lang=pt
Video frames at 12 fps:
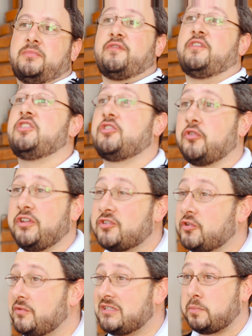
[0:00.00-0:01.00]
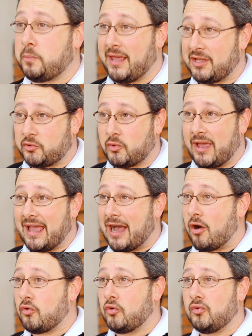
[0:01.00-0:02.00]
Bife de chorizo no espeto é
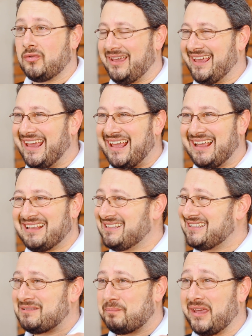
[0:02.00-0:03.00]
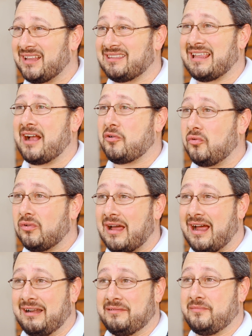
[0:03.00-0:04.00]
algo e espetacular.